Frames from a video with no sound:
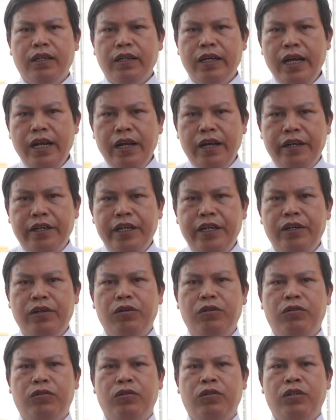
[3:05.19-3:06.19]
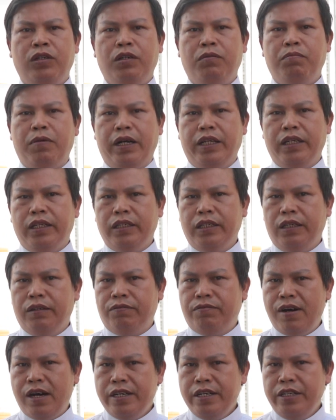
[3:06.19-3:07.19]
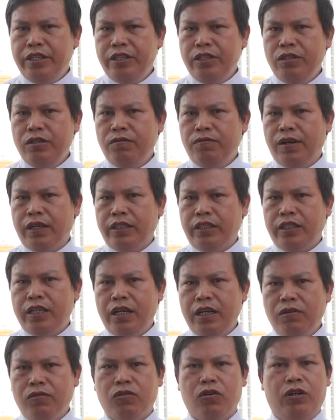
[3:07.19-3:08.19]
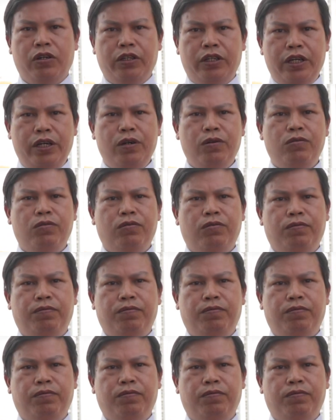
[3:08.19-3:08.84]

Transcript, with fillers: Đây là điều mà những người pha ri siêu và sa đốc còn thiếu.